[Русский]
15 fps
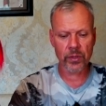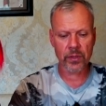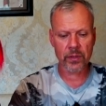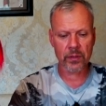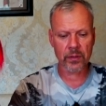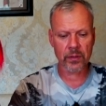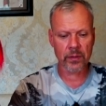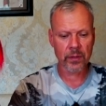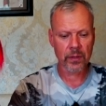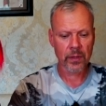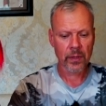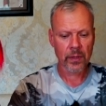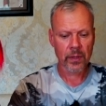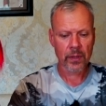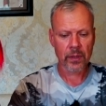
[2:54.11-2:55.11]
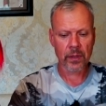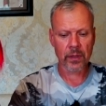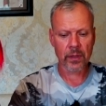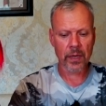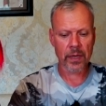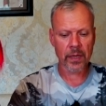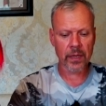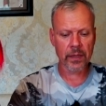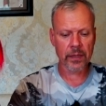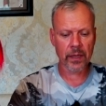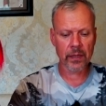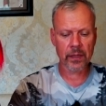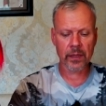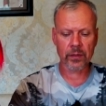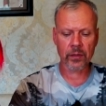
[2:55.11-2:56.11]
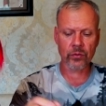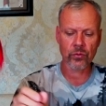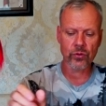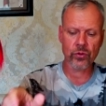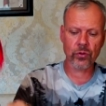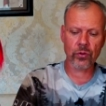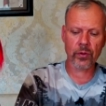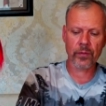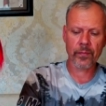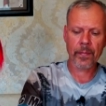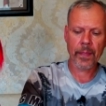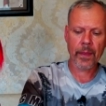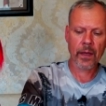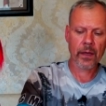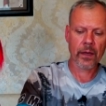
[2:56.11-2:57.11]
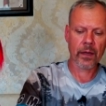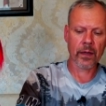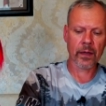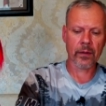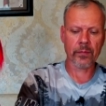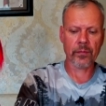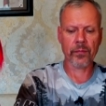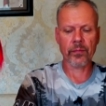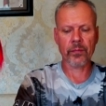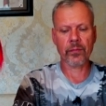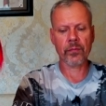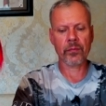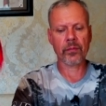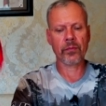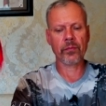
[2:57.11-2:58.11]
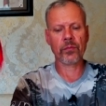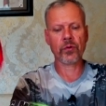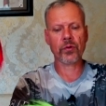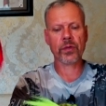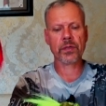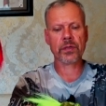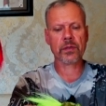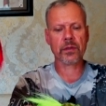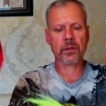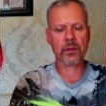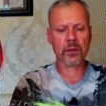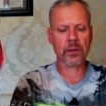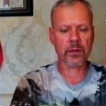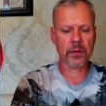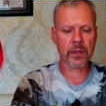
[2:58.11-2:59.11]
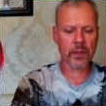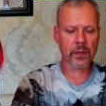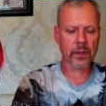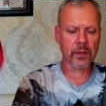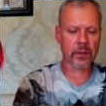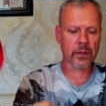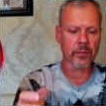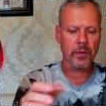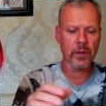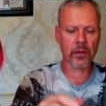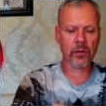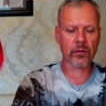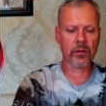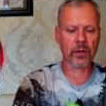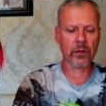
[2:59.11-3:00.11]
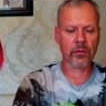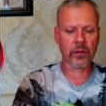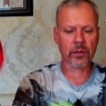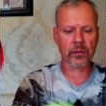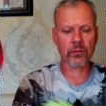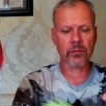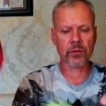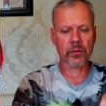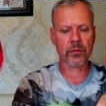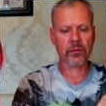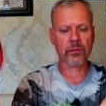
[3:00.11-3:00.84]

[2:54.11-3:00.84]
от э, оригинала – это то, что э, Мюррос делает определенные вот это вот,